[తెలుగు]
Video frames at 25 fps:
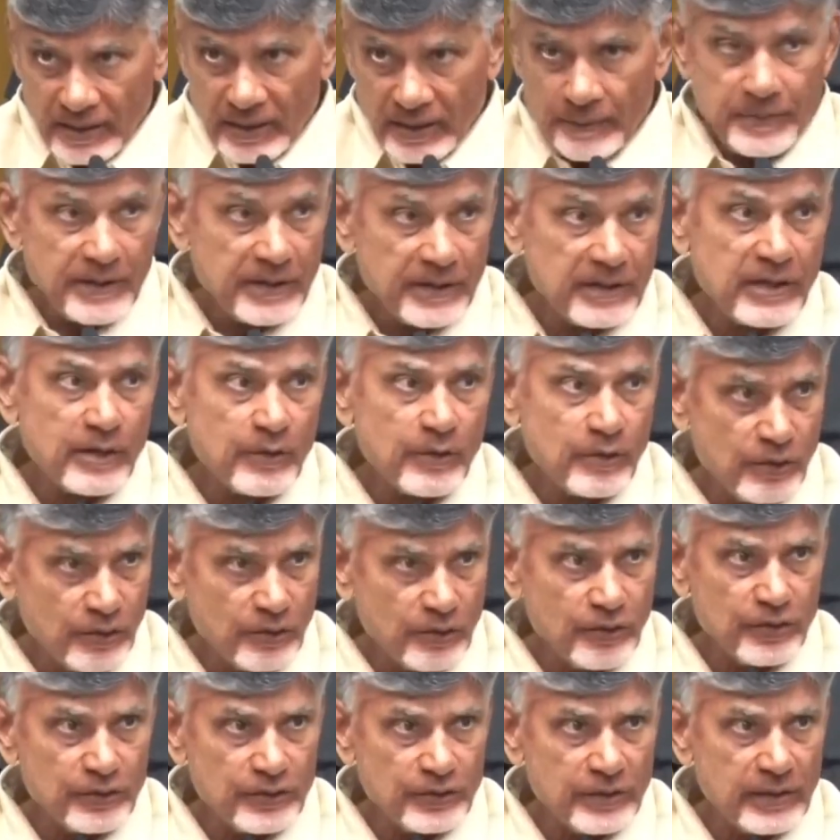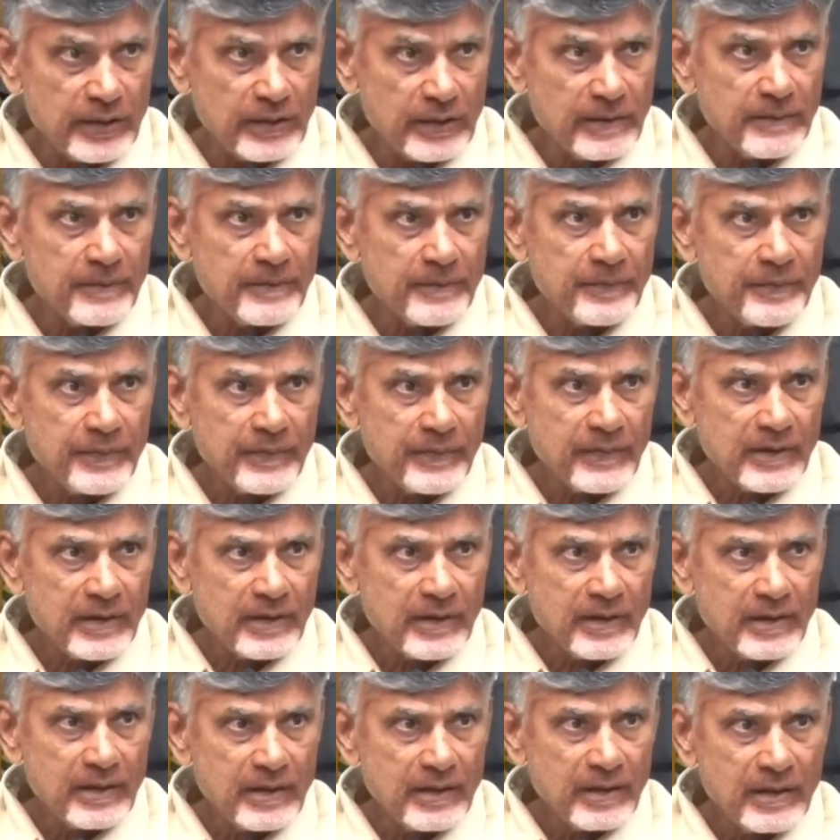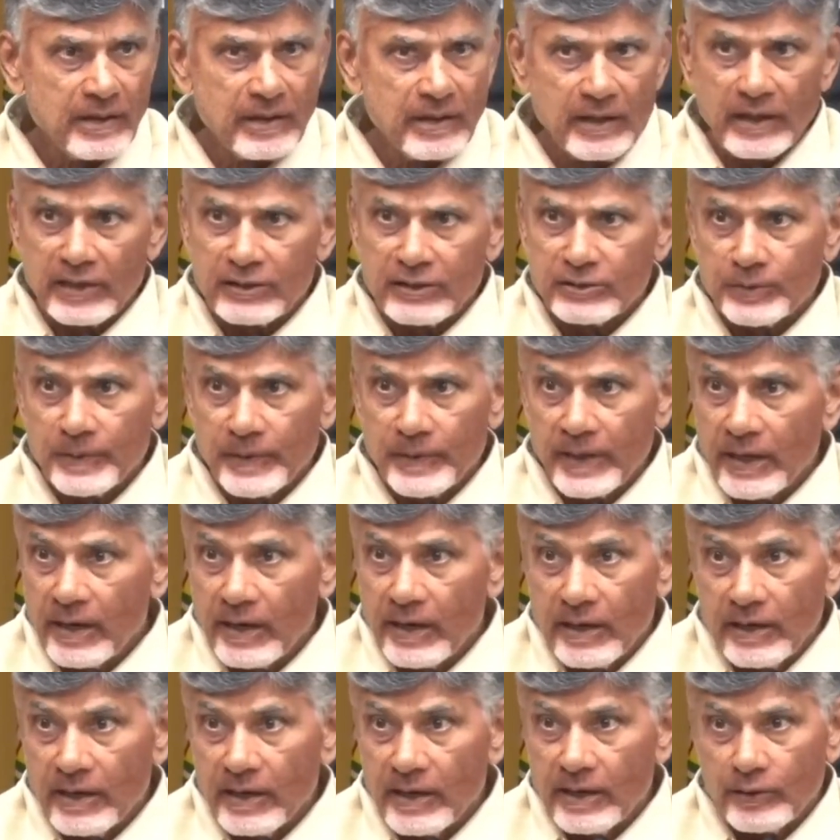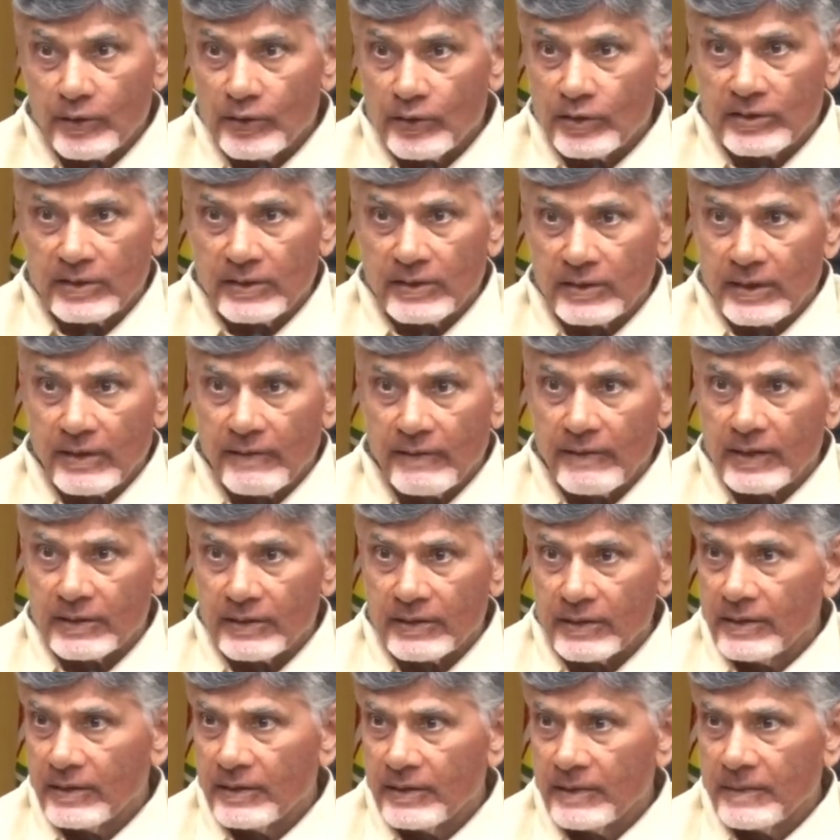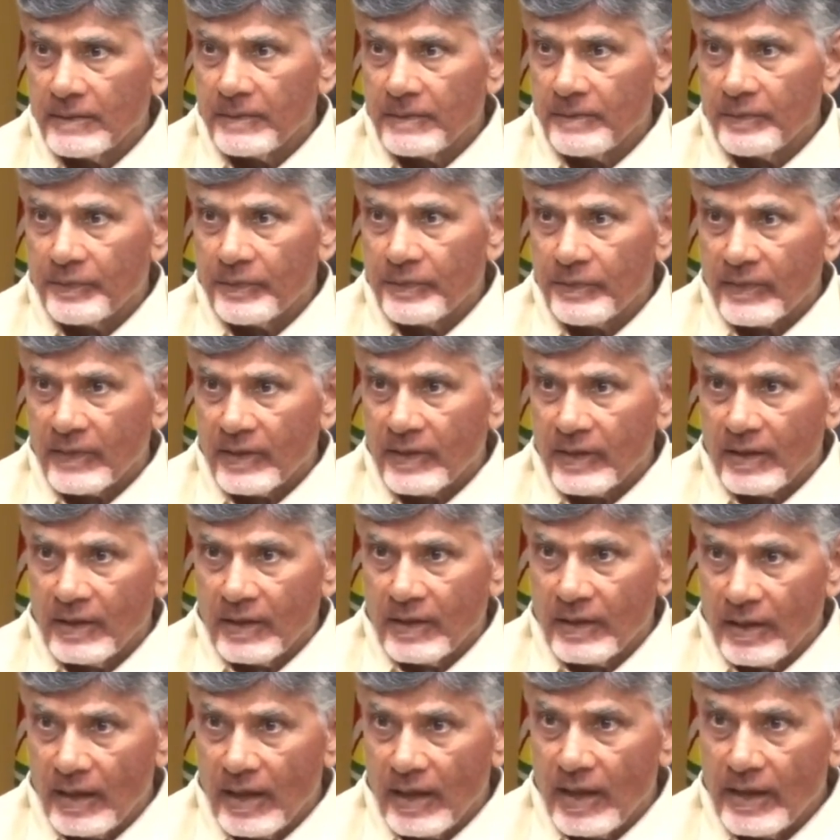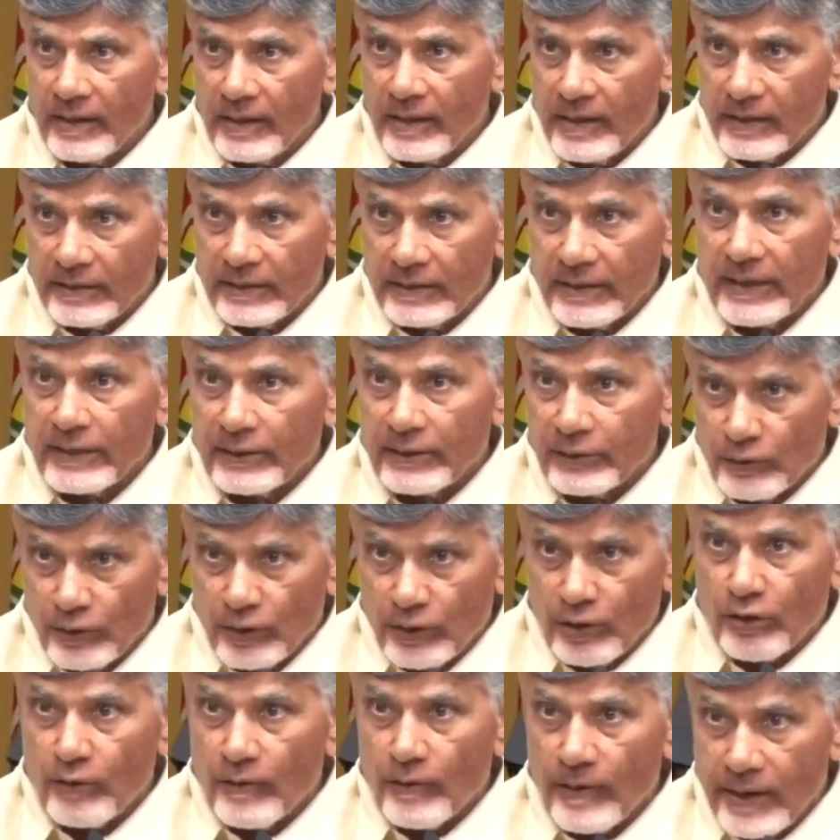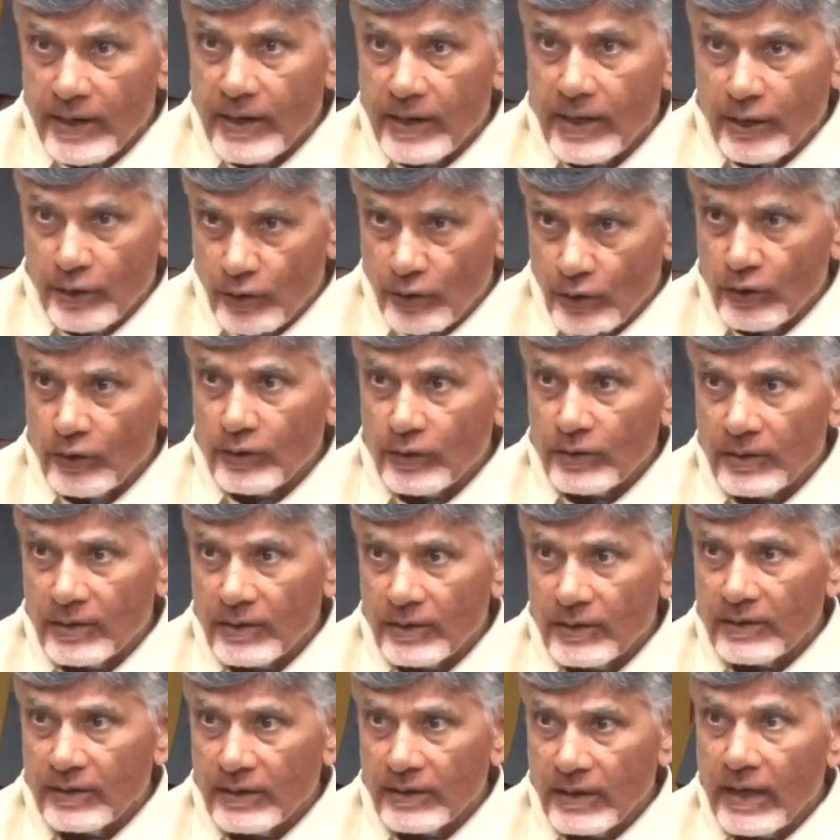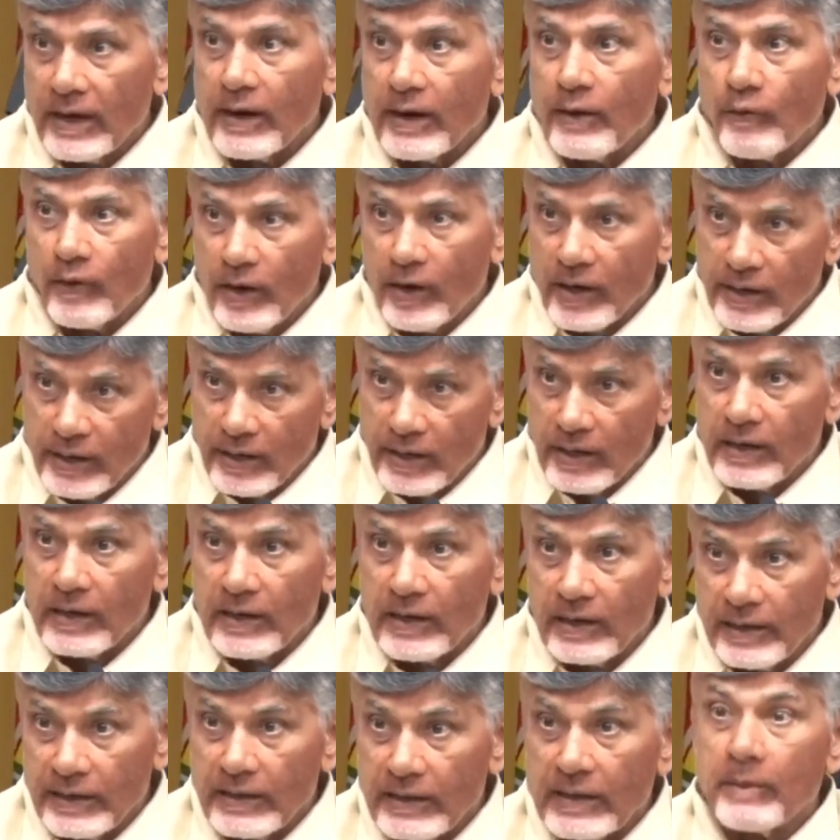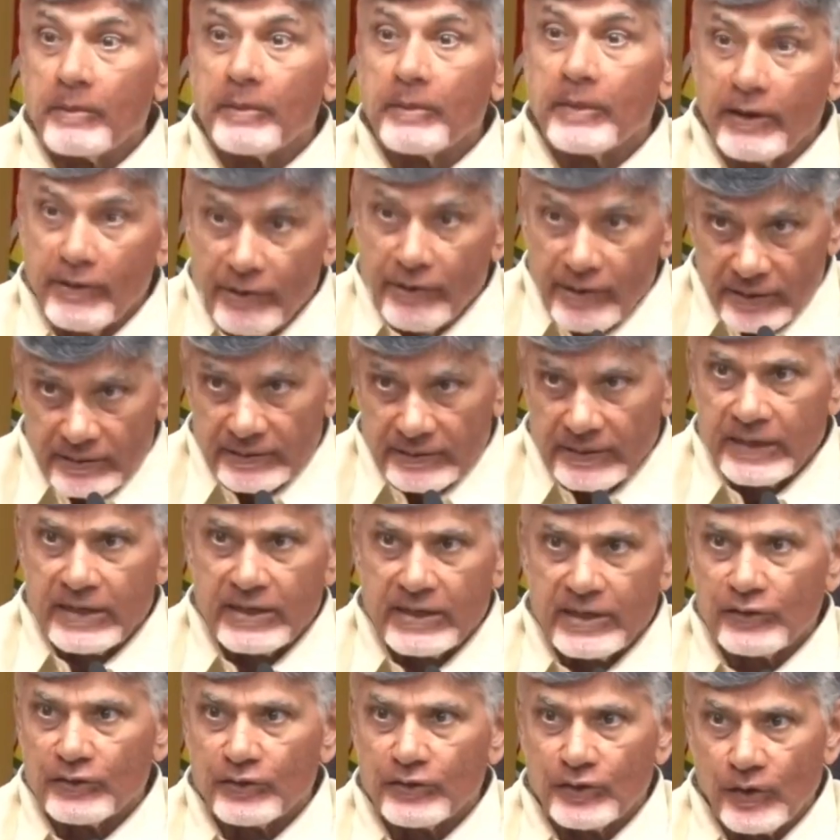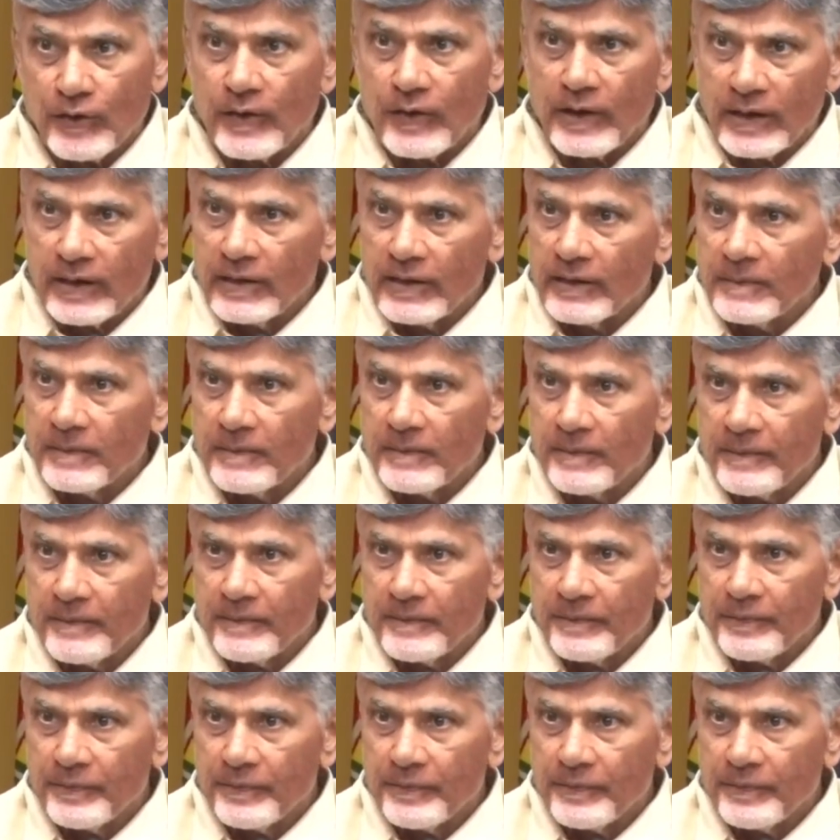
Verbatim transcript: అందుకే ప్రజలను కూడా కోరుతున్నా ఎక్స్పైరీ డేట్ వచ్చిన తర్వాత ఏదైతే ఇంతవరకు వాడారో దాన్ని వాడాలనా లేదా మీరు డిసైడ్ చేసుకోవాలా